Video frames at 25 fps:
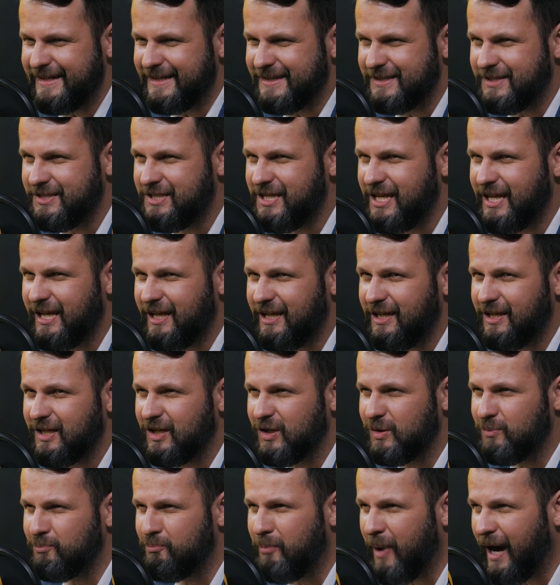nie
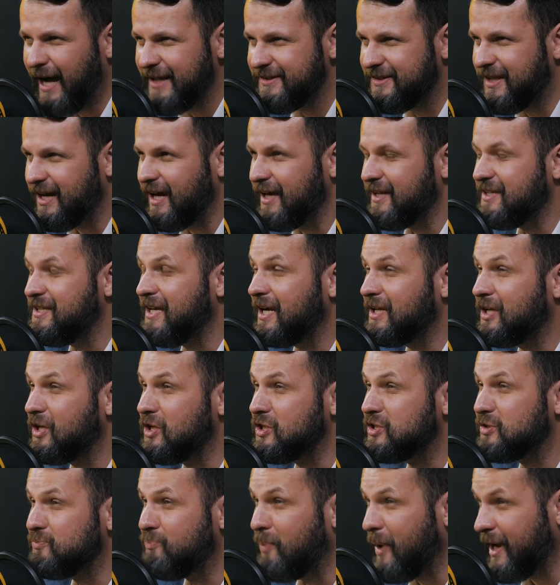bada, jakie
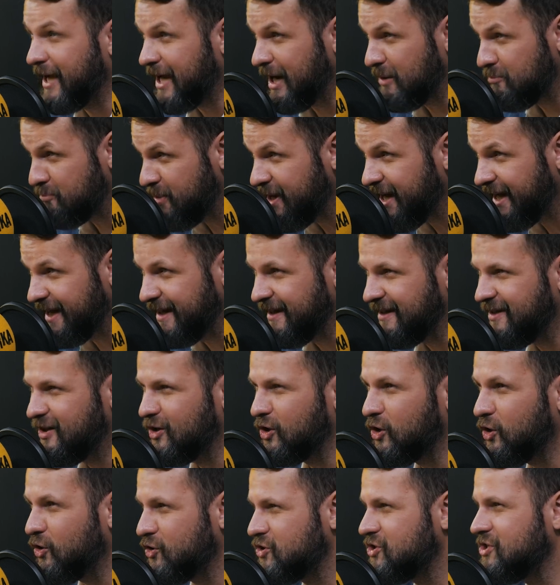jest PKB
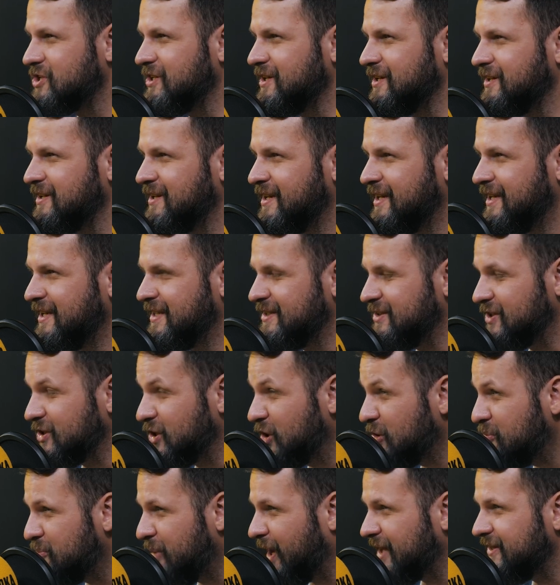roczne,
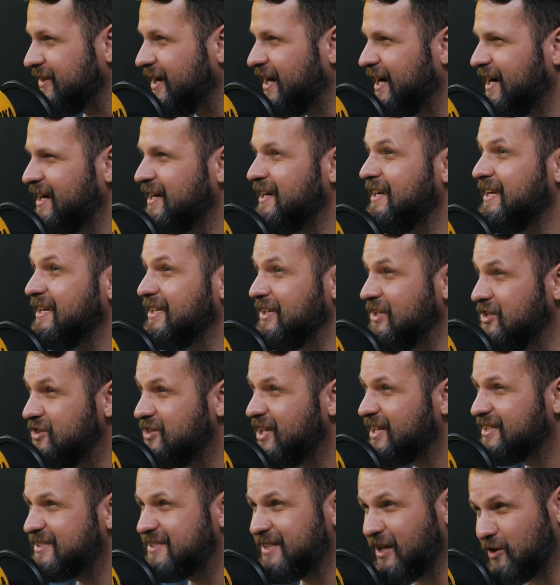tylko bada,
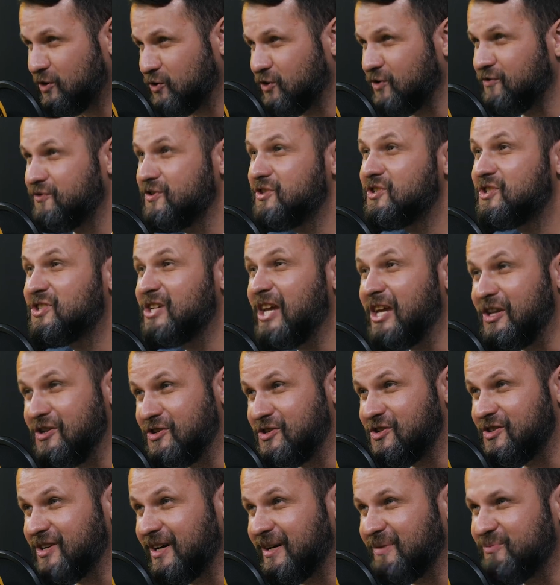Indeks Narodowy
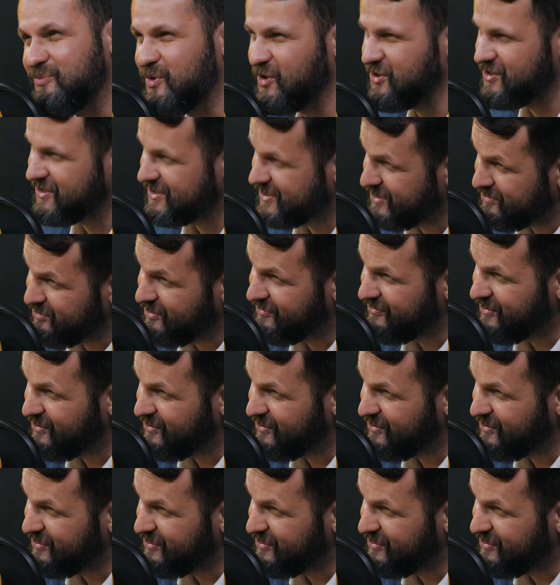Szczęścia, proszę sobie